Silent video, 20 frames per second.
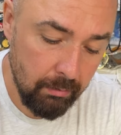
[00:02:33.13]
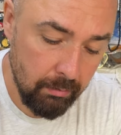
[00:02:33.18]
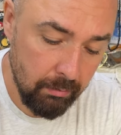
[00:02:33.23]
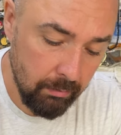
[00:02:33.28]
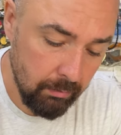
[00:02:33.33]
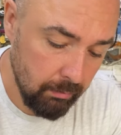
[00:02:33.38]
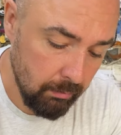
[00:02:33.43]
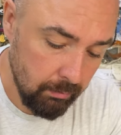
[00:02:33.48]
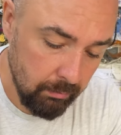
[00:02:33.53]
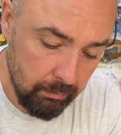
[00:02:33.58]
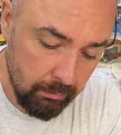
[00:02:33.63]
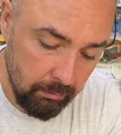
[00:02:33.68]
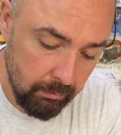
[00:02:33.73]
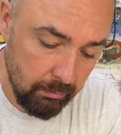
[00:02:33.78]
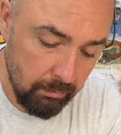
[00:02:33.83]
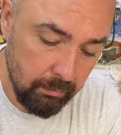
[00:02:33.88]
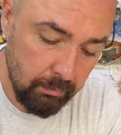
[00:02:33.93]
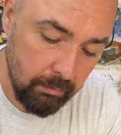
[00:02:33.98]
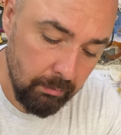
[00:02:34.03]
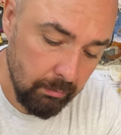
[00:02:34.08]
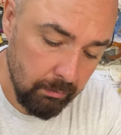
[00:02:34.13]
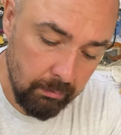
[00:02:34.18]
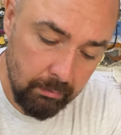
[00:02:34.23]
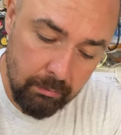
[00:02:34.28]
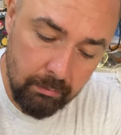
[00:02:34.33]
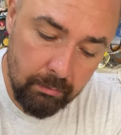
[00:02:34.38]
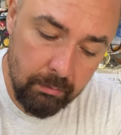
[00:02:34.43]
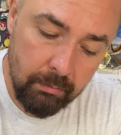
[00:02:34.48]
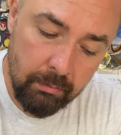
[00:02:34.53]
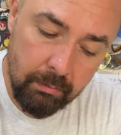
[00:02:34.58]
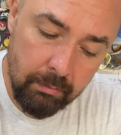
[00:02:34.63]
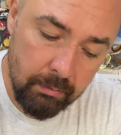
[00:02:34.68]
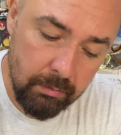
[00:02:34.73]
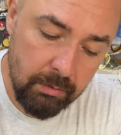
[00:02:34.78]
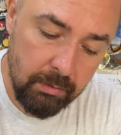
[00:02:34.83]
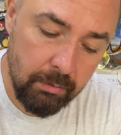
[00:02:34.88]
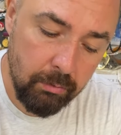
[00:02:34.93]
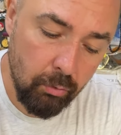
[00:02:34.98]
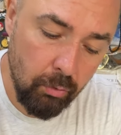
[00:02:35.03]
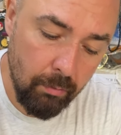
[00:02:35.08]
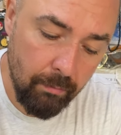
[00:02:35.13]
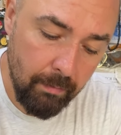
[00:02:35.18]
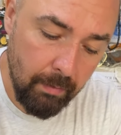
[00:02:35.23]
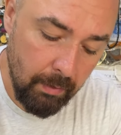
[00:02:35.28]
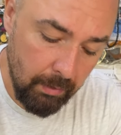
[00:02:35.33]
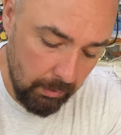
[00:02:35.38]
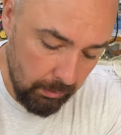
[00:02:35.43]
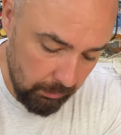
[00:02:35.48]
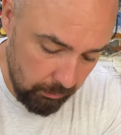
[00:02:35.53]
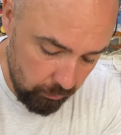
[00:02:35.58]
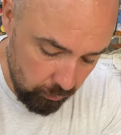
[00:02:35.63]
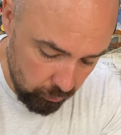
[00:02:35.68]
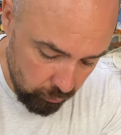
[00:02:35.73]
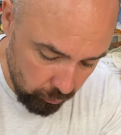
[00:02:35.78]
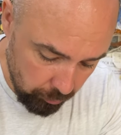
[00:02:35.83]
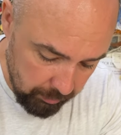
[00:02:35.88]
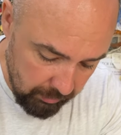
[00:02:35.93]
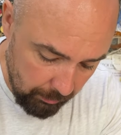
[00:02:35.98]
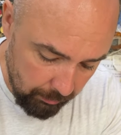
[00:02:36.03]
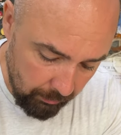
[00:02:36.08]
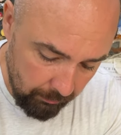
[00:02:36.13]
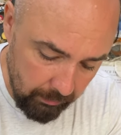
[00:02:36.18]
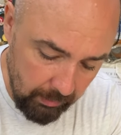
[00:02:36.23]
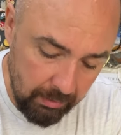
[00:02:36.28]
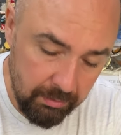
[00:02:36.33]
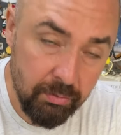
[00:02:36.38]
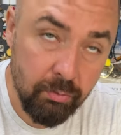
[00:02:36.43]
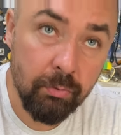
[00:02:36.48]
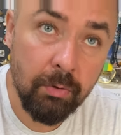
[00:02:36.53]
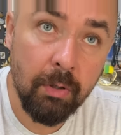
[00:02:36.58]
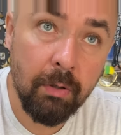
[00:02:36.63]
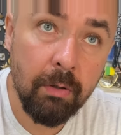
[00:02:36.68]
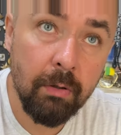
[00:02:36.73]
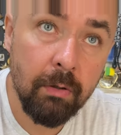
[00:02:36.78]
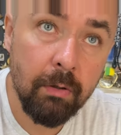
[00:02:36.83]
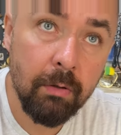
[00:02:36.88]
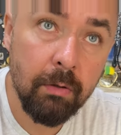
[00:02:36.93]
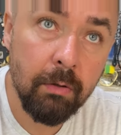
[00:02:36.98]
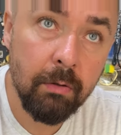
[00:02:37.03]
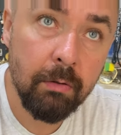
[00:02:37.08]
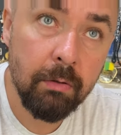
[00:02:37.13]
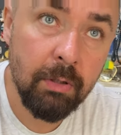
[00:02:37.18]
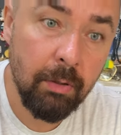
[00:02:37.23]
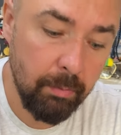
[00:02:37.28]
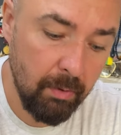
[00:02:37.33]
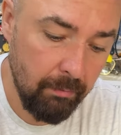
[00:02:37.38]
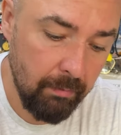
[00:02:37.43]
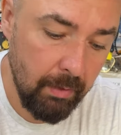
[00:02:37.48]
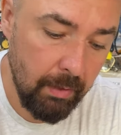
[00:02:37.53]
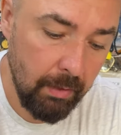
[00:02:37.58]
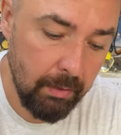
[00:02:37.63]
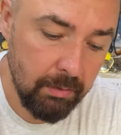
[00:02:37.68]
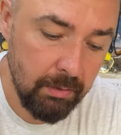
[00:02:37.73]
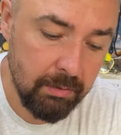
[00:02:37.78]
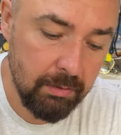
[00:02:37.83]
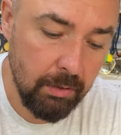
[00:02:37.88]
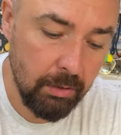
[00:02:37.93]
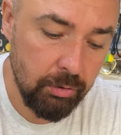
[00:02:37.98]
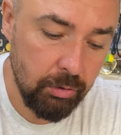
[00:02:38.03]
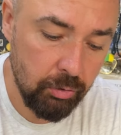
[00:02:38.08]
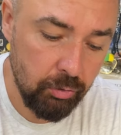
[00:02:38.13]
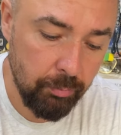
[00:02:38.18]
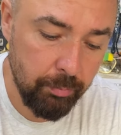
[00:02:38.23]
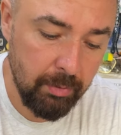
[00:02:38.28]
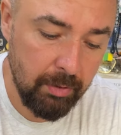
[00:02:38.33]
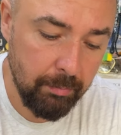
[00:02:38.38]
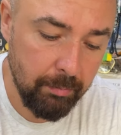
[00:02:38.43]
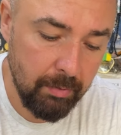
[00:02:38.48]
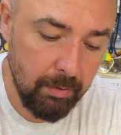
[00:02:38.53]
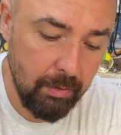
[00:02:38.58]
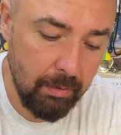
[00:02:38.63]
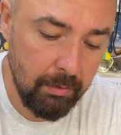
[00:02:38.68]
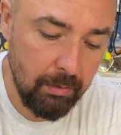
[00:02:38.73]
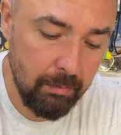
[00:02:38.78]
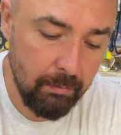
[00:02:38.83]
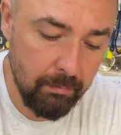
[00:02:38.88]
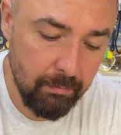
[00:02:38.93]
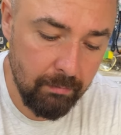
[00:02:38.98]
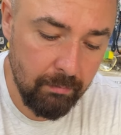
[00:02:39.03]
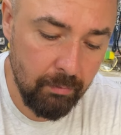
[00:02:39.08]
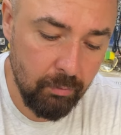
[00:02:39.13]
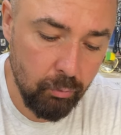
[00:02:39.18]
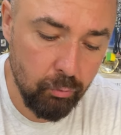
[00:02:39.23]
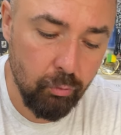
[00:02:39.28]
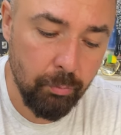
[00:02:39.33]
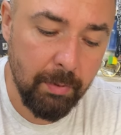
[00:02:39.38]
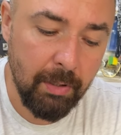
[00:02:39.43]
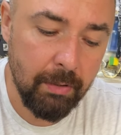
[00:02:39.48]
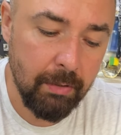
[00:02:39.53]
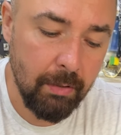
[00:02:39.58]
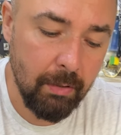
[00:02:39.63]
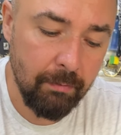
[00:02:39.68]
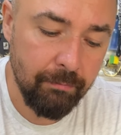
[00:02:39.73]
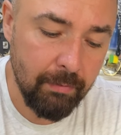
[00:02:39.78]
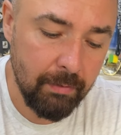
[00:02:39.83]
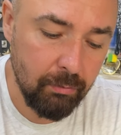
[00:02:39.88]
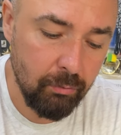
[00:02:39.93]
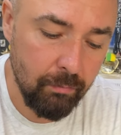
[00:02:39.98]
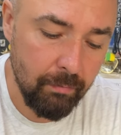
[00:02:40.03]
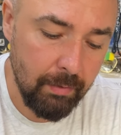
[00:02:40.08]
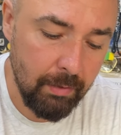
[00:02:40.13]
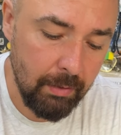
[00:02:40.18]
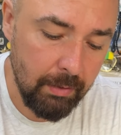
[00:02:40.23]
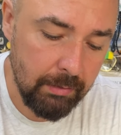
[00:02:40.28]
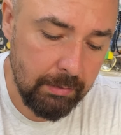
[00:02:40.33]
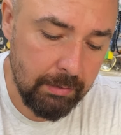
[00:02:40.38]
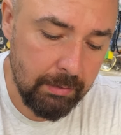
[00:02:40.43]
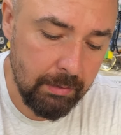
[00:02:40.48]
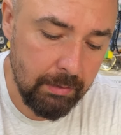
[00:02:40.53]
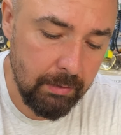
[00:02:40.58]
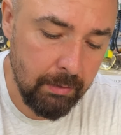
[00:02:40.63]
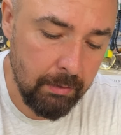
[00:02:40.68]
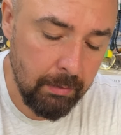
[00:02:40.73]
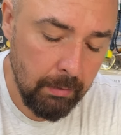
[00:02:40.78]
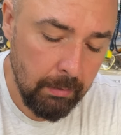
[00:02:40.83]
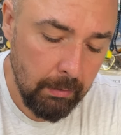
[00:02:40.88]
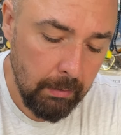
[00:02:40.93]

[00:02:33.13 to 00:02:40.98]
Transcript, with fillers: Э, слово YouTube добавляй сюда. Добавляй, однозначно, чтобы это было YouTube канал фартовый коллекционер.